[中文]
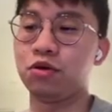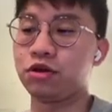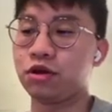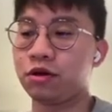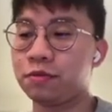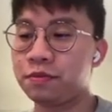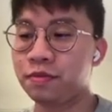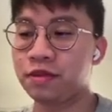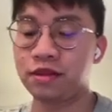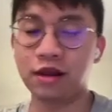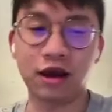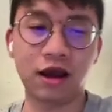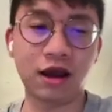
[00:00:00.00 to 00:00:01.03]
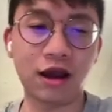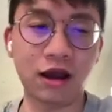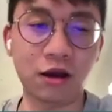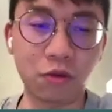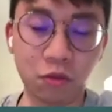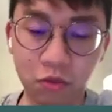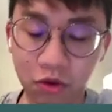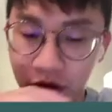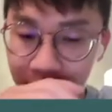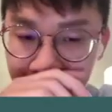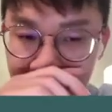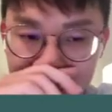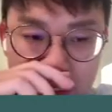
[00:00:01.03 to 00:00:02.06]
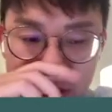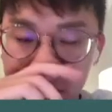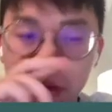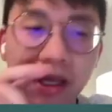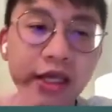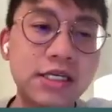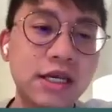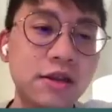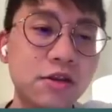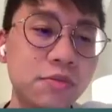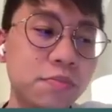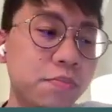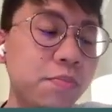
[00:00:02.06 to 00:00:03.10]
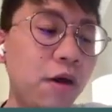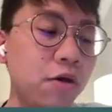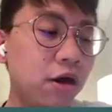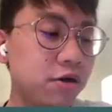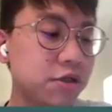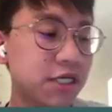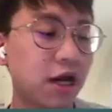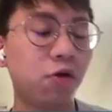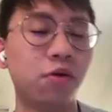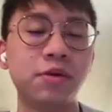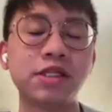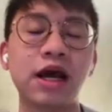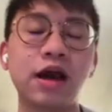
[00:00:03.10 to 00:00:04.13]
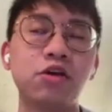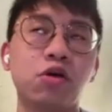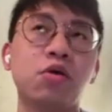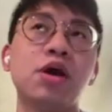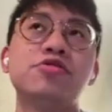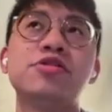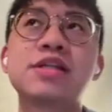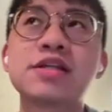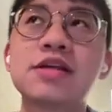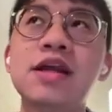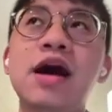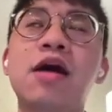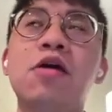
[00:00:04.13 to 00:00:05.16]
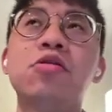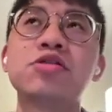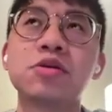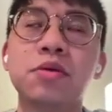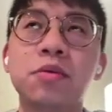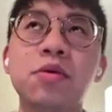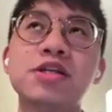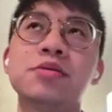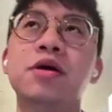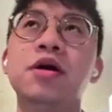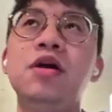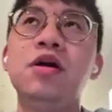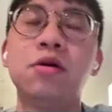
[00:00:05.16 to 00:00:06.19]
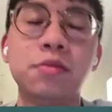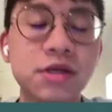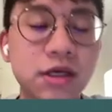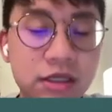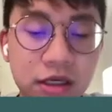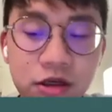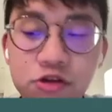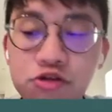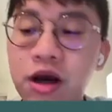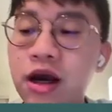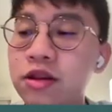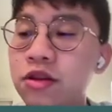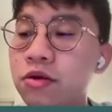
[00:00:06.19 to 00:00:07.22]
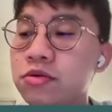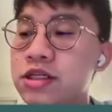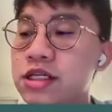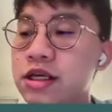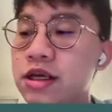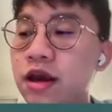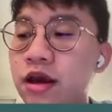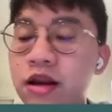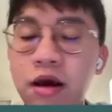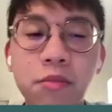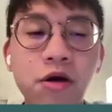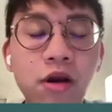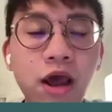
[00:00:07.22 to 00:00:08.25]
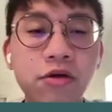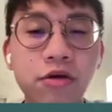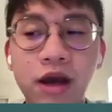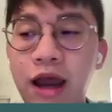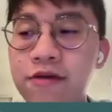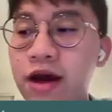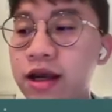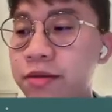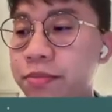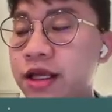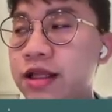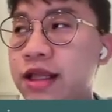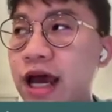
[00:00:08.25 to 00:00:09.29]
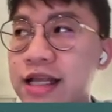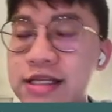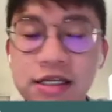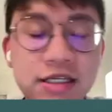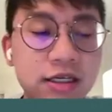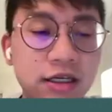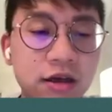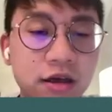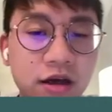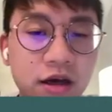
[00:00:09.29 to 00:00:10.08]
活动。那我会先报告一下我们大概有关于些资料，或是我们为什么我们这个整个专案动机。那我们后来有开发一个平台，再请